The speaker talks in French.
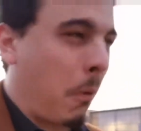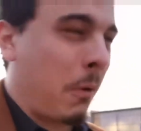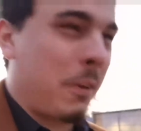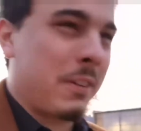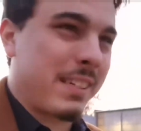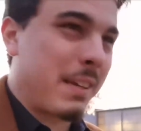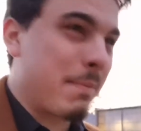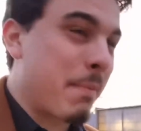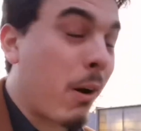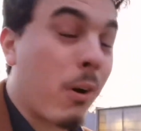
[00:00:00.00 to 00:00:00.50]
Oh,
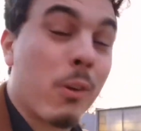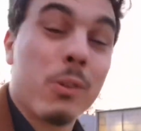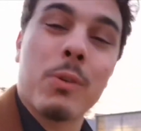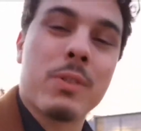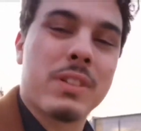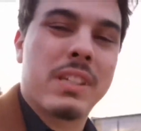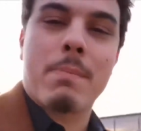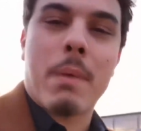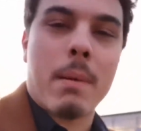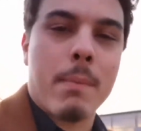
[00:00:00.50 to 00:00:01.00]
c'est marrant,
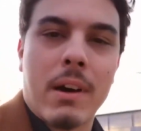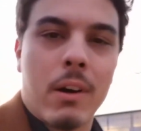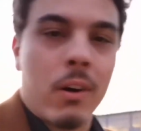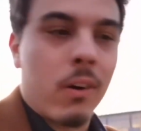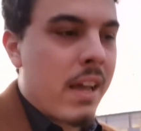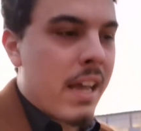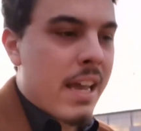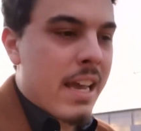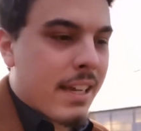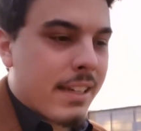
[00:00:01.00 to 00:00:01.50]
non, c'est pas marrant.
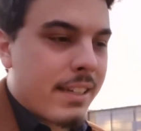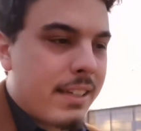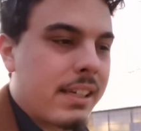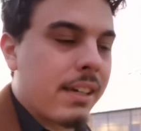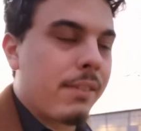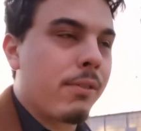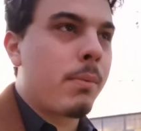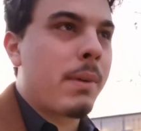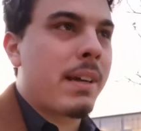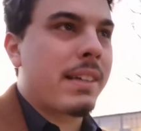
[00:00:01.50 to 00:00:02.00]

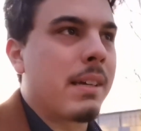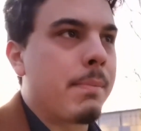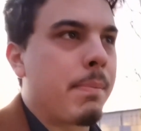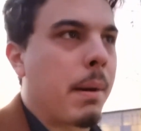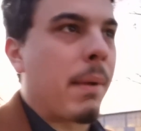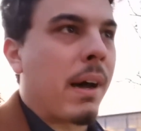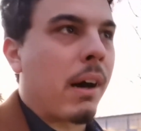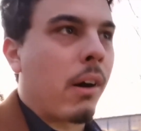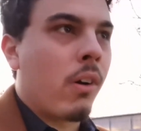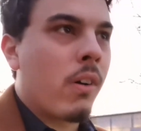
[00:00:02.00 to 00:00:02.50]
Niquez vos mères, c'est
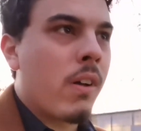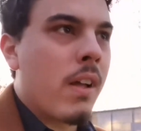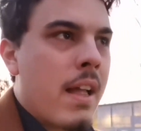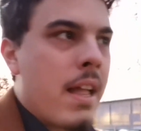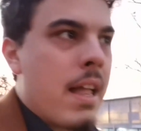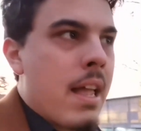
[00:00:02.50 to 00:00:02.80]
pas marrant.